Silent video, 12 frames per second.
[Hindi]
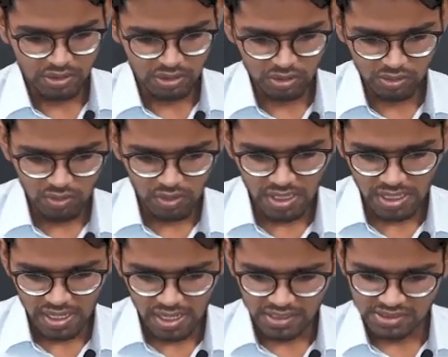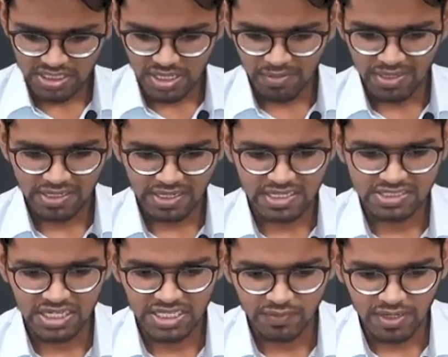तो आज की हमारी क्लास
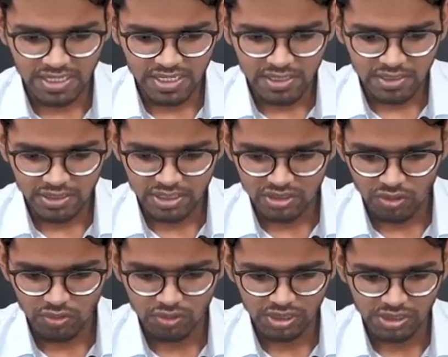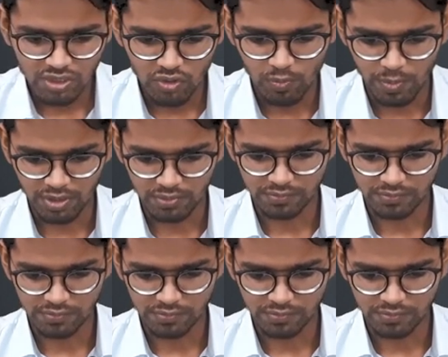रहने वाली है डिजोल्यूशन के ऊपर